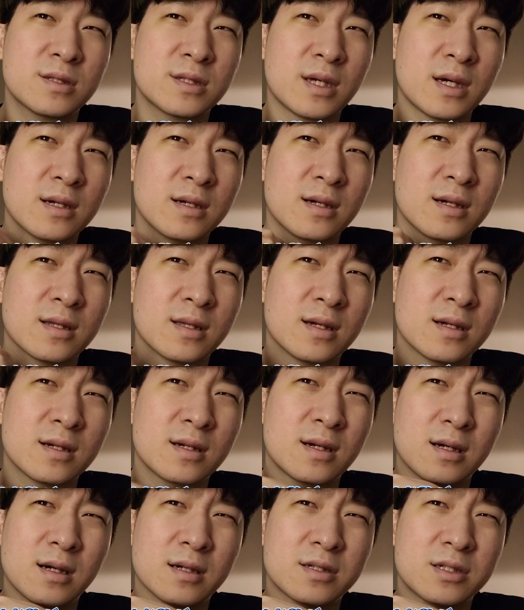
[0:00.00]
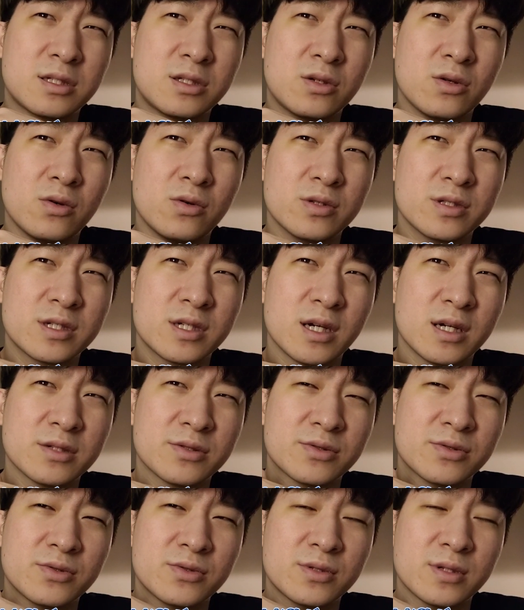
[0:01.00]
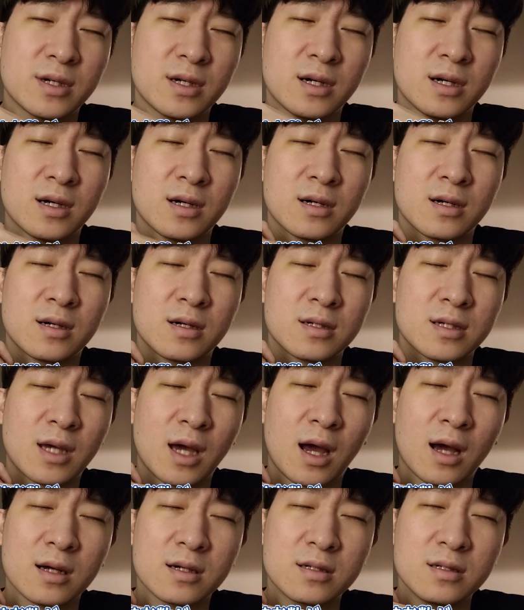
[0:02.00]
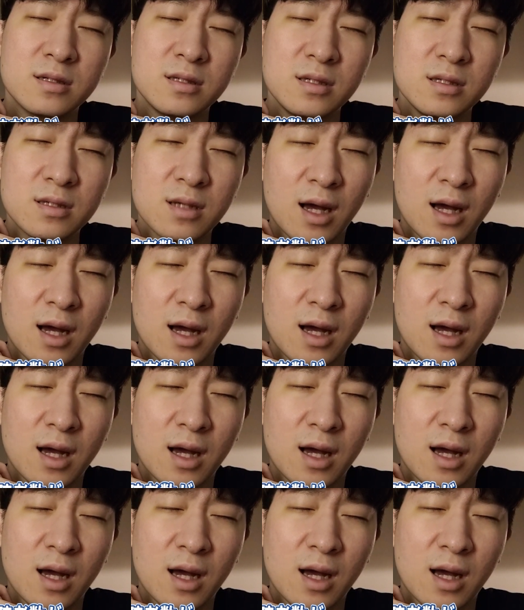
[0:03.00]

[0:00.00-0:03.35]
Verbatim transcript: さんがなんか視聴者数がひゃくにん、